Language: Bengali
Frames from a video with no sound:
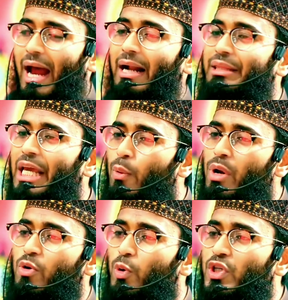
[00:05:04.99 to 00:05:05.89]
অ্যান্ড দে
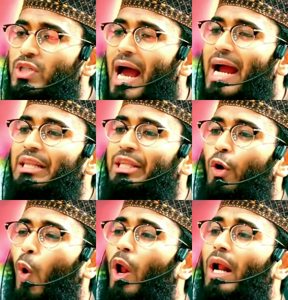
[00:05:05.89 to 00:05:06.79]
উইল রিসাইড
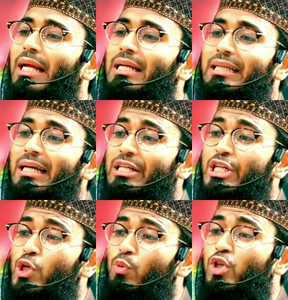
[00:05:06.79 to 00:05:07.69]
দ্য কোরআন ইন
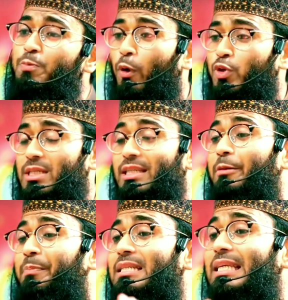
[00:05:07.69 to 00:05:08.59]
কন্টিনিউয়াস প্রসেস
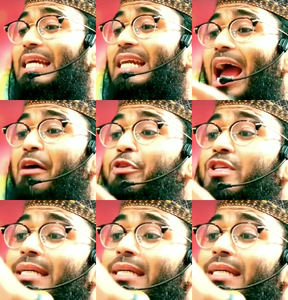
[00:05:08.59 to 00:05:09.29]
দ্যাট মিনস ইন এভরি